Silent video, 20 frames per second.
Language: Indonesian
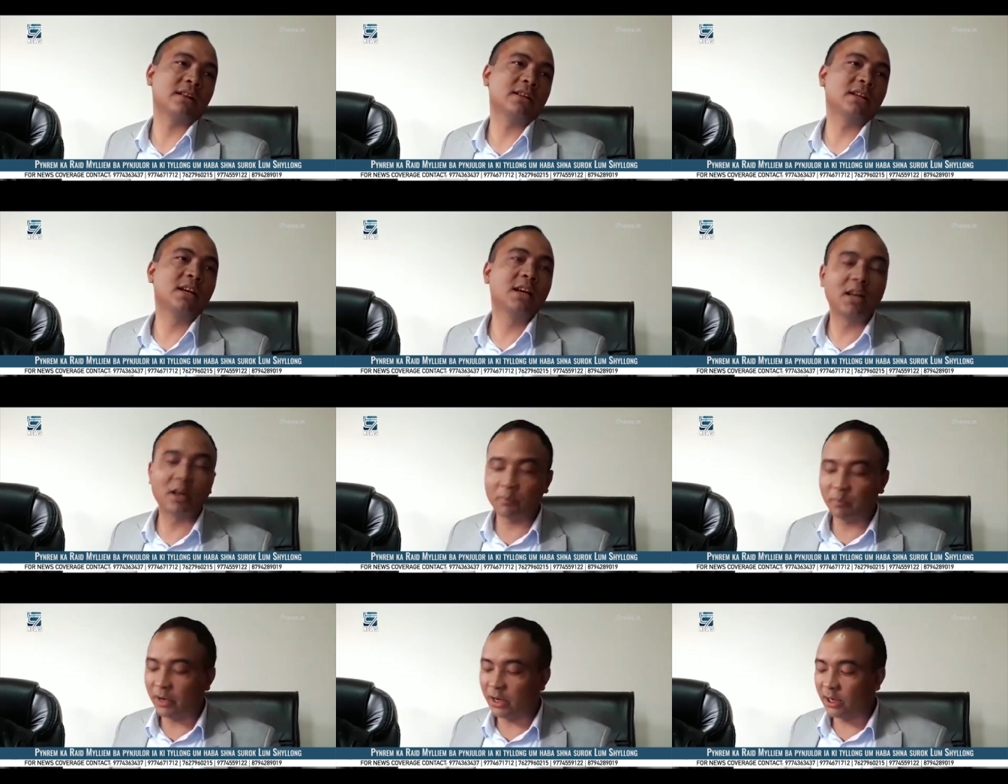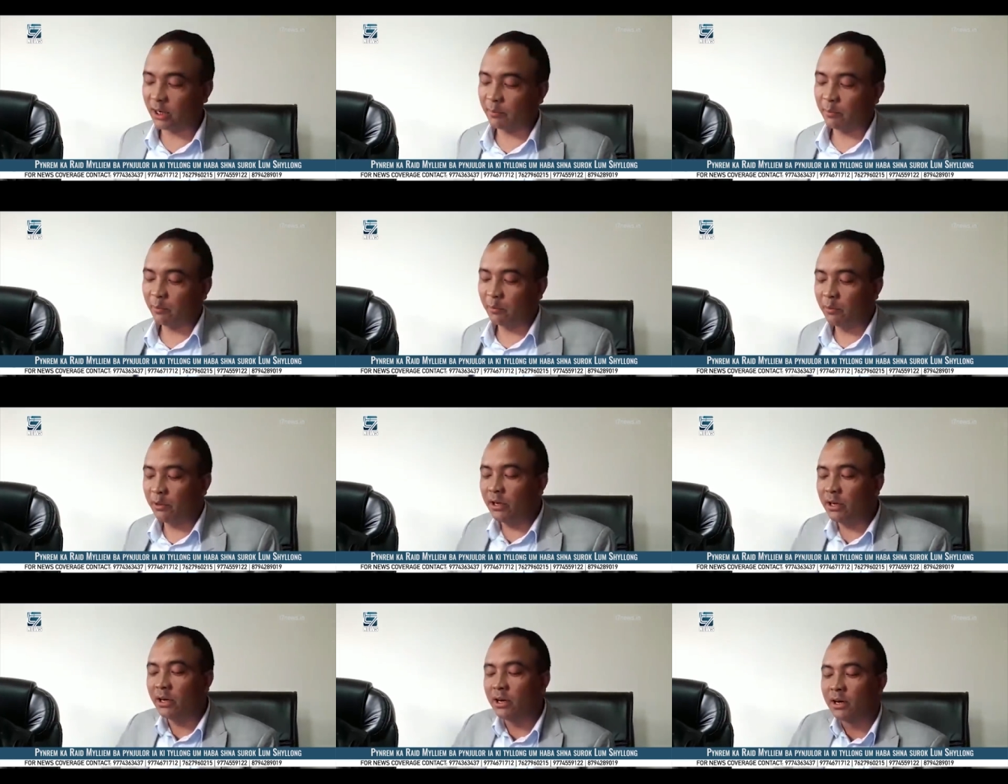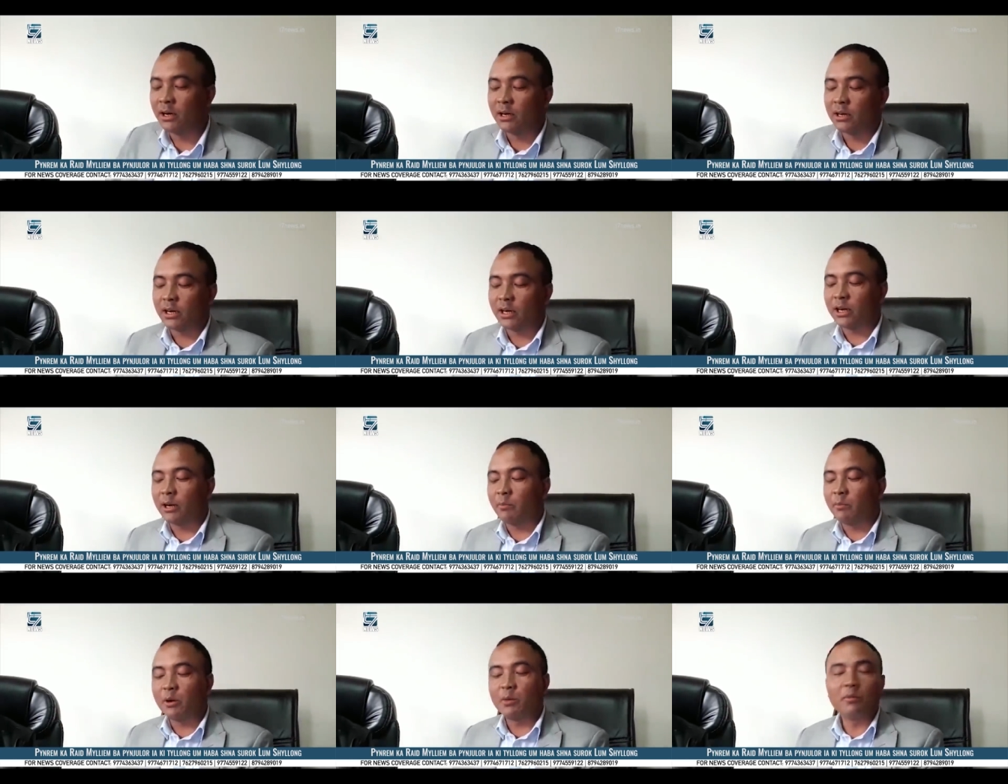tin ke pa
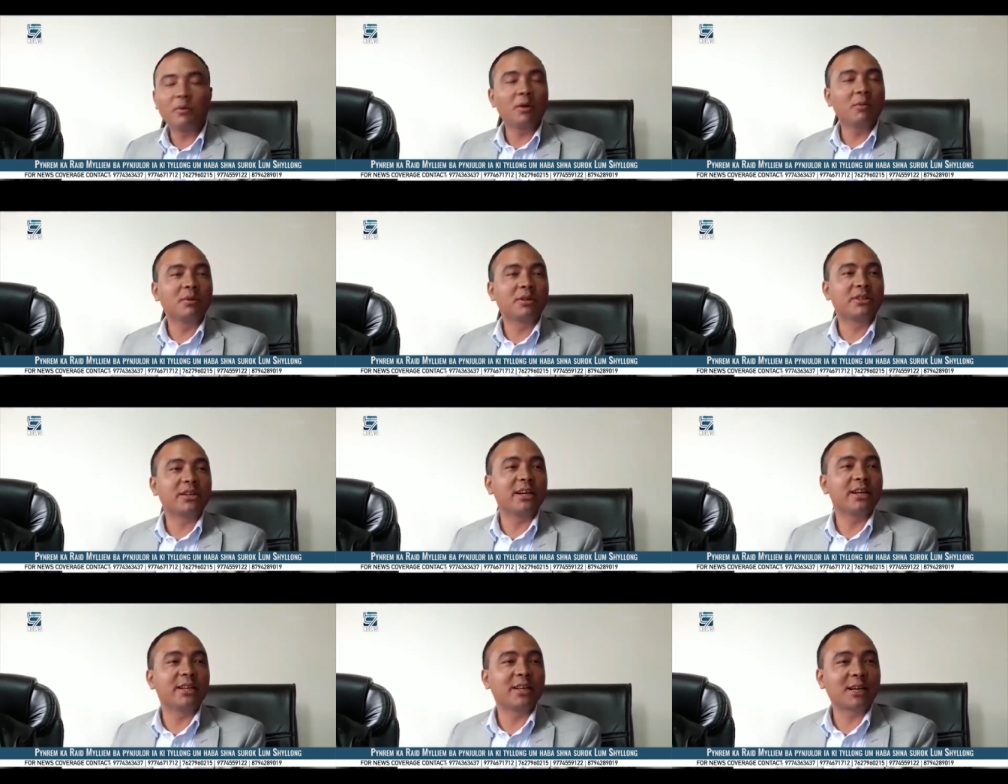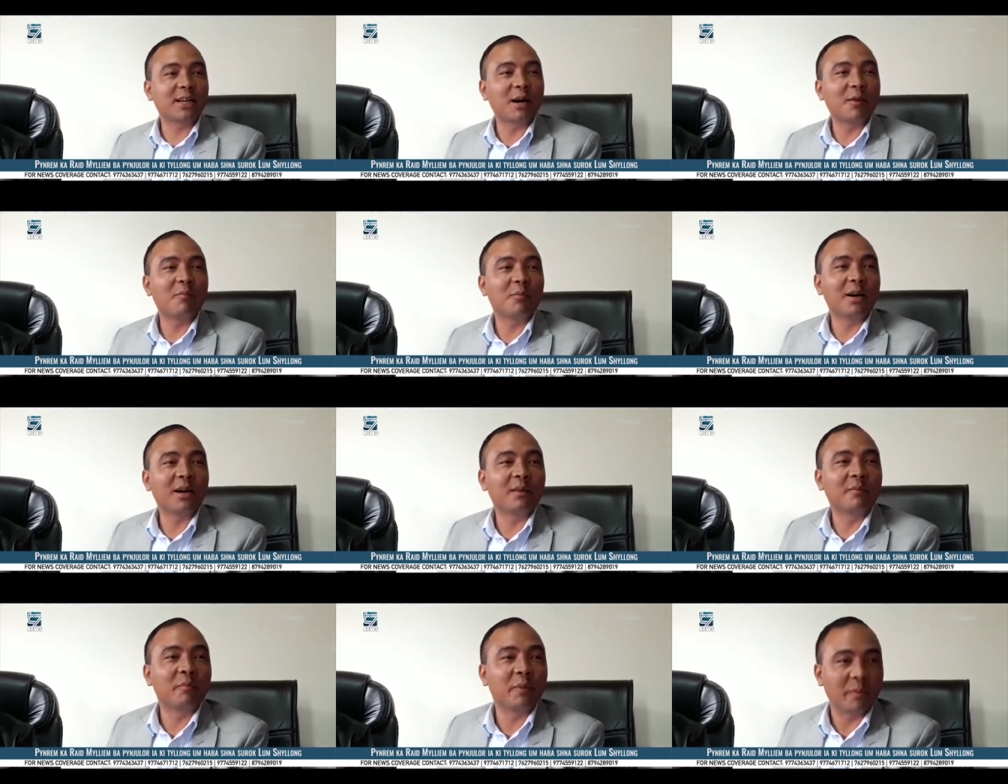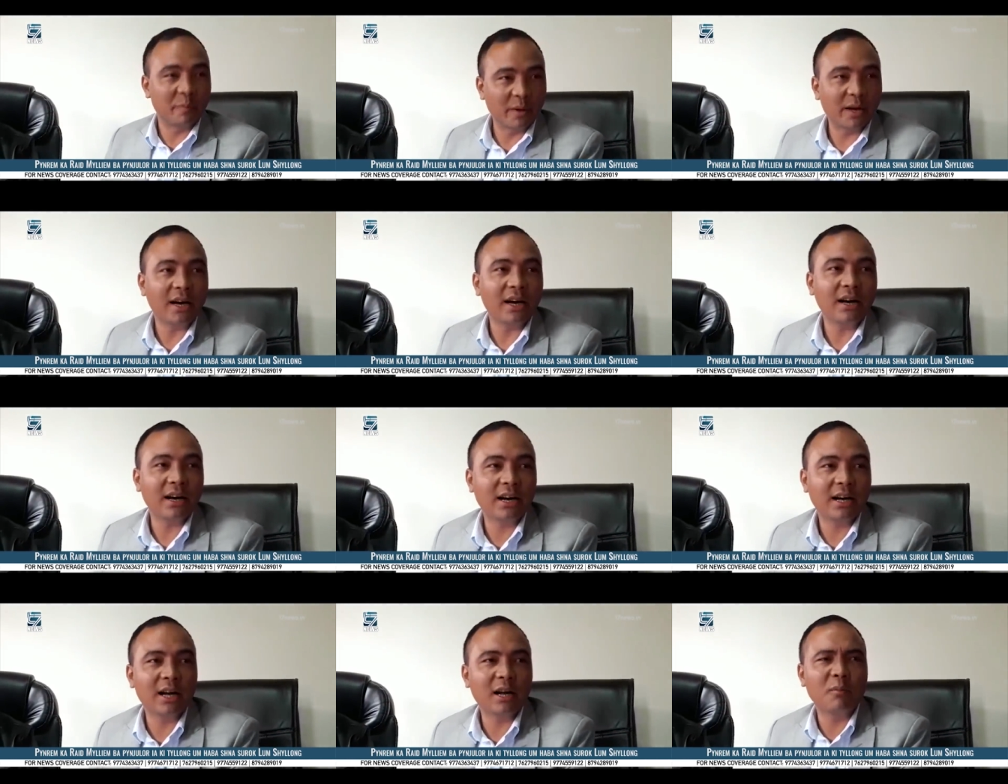ada mana mo betri de kam kan ke
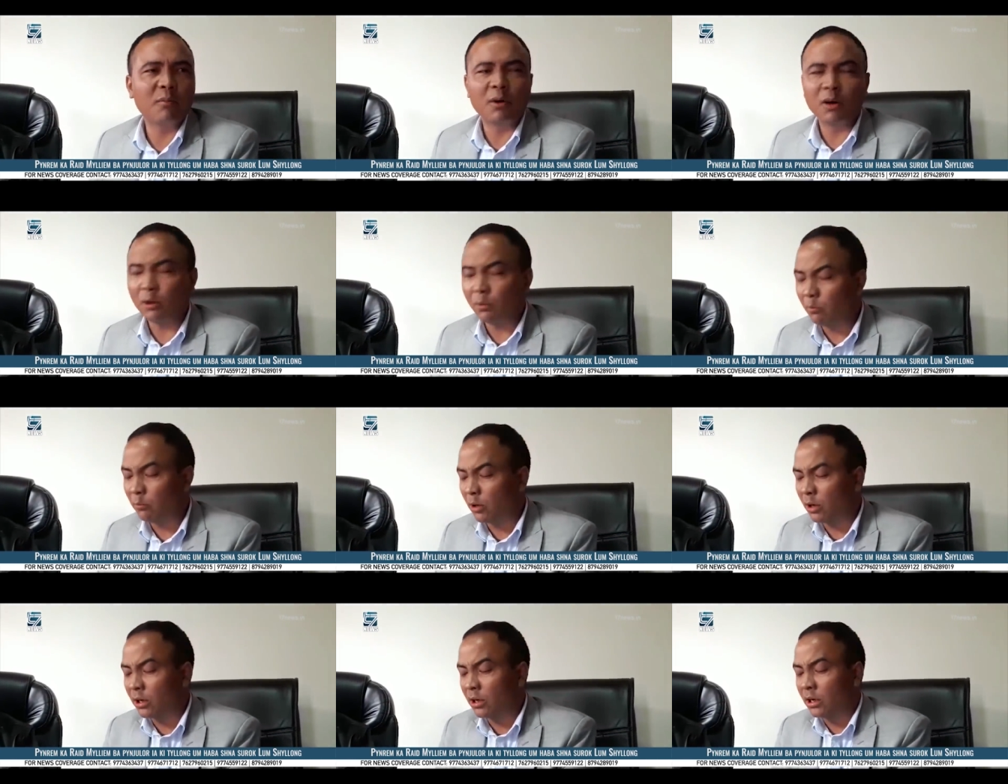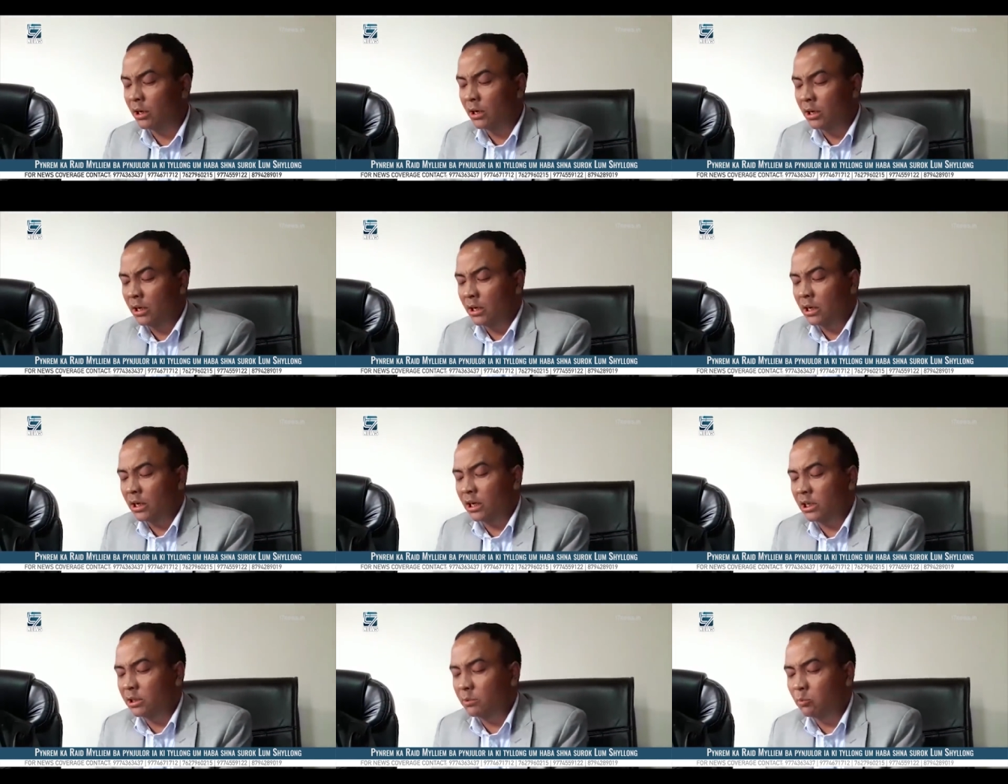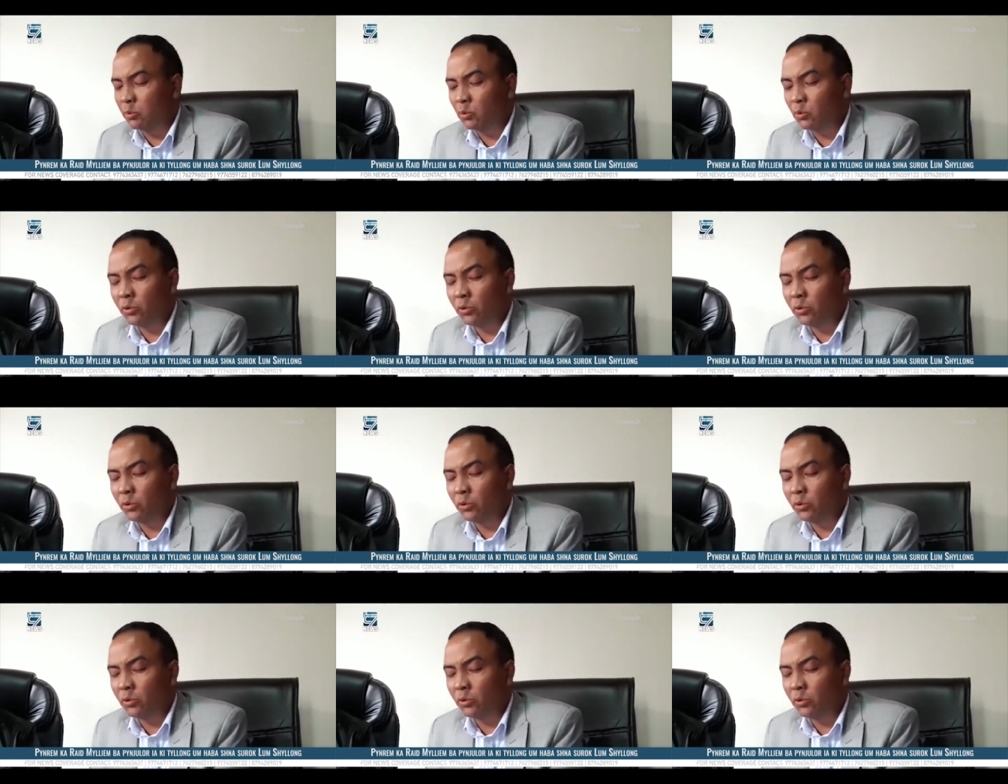bah kenapa? mo non ke jebut